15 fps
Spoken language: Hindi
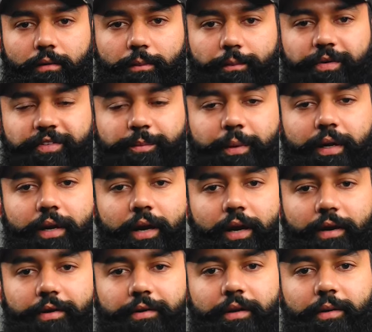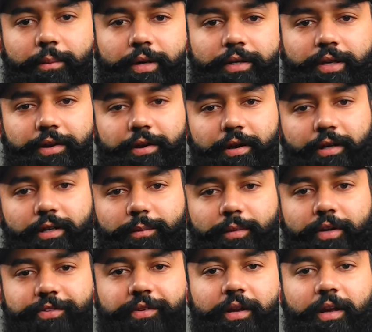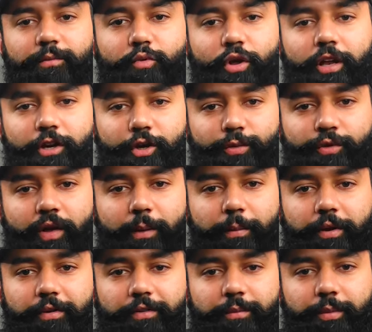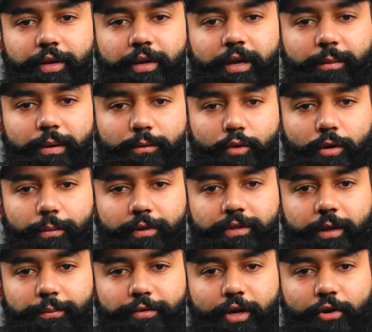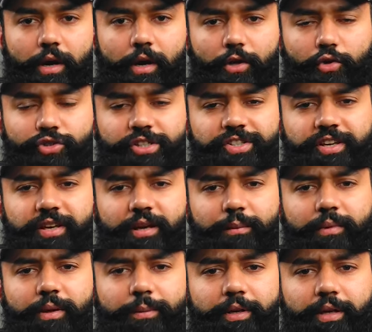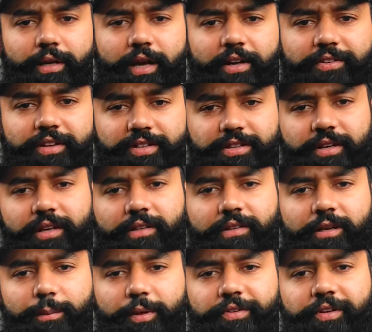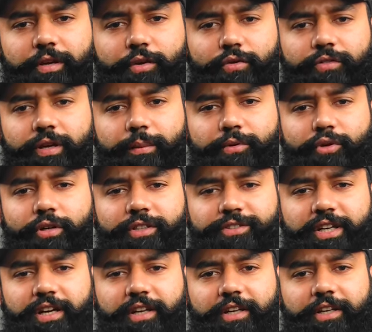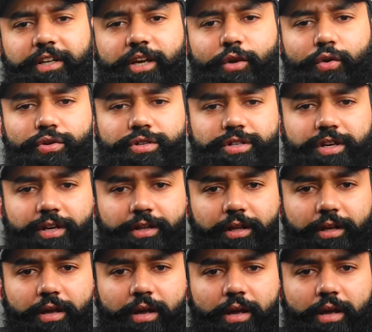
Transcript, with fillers: बिसमीम डेवलपर्स मेरा नाम है मोहम्मद हमजा तो जैसा कि हमने अपने लास्ट सेशन के अंदर बेसिक कॉन्सेप्ट को अंडरस्टैंड करने की कोशिश की थी